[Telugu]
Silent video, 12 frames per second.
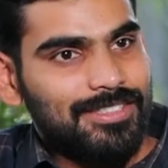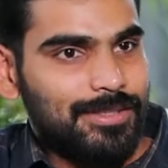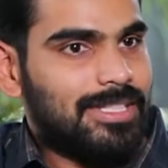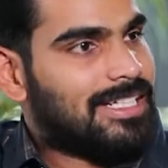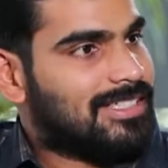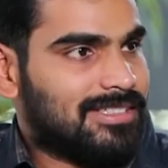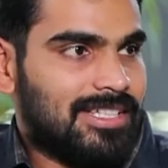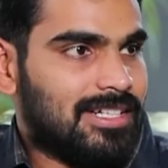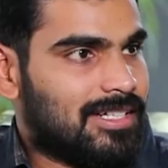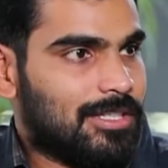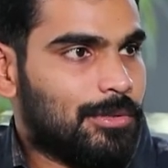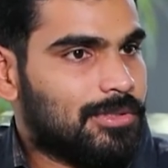సో దట్ ఈస్ దేర్
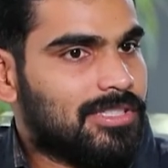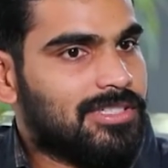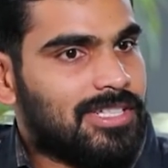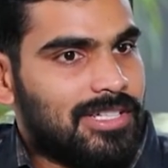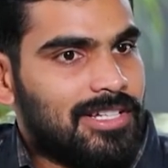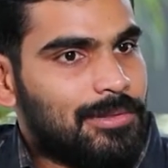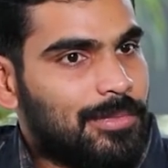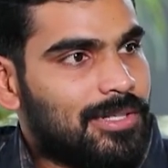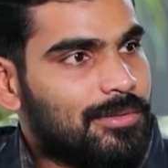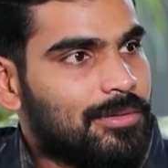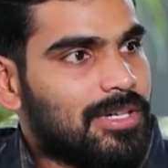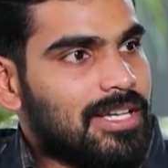అంటే కొంచెం జనాలు
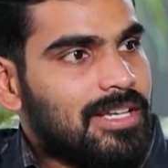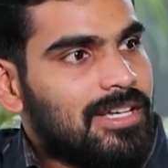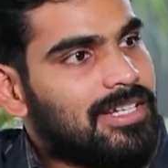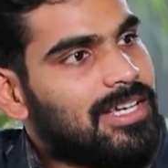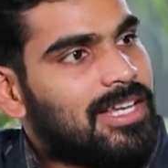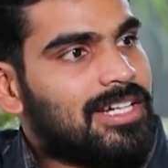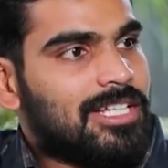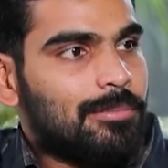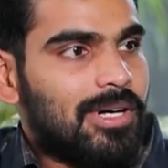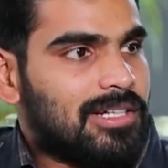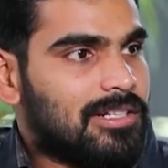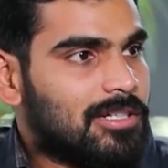మనం రియాలిటీ
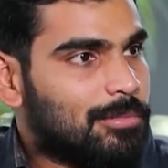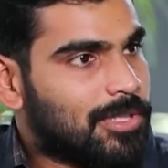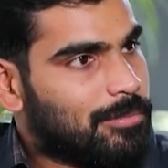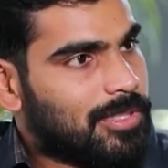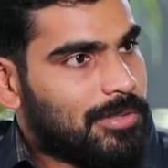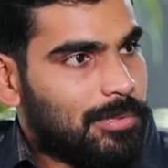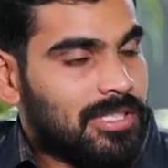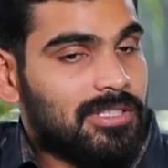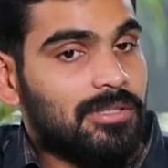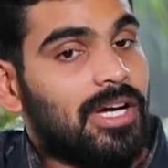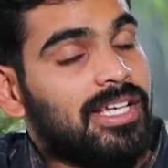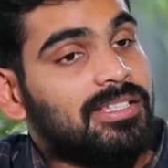మాట్లాడినప్పుడు ఇబ్బంది
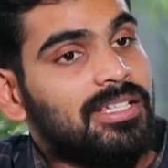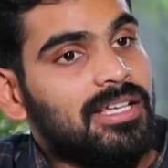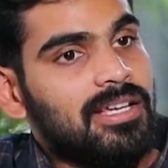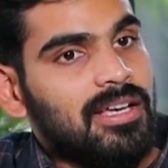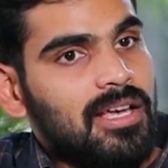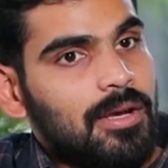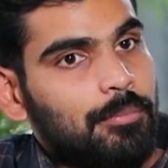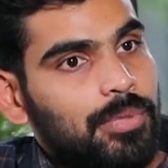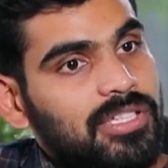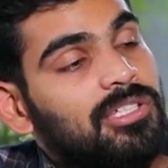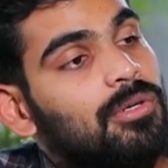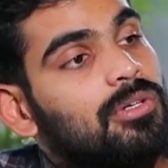పడతారు అయితే
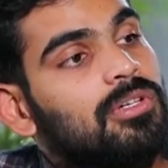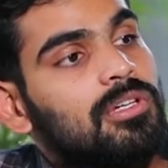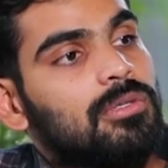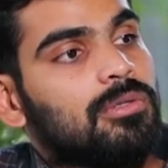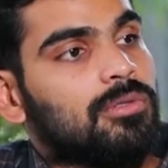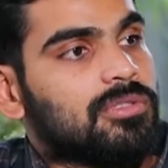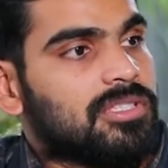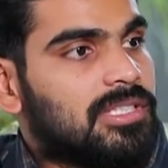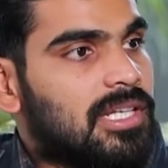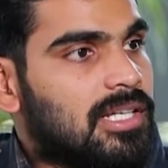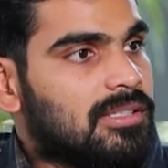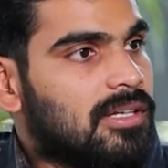ప్రతి ఒక్కళ్ళు కూర్చుని
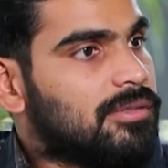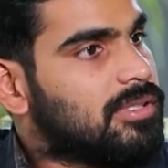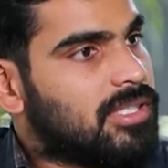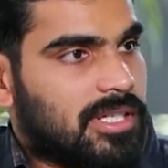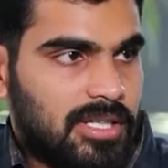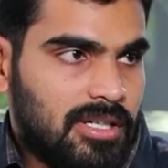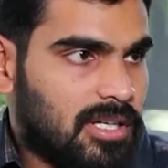ఇలానే తాగుతారా అంటే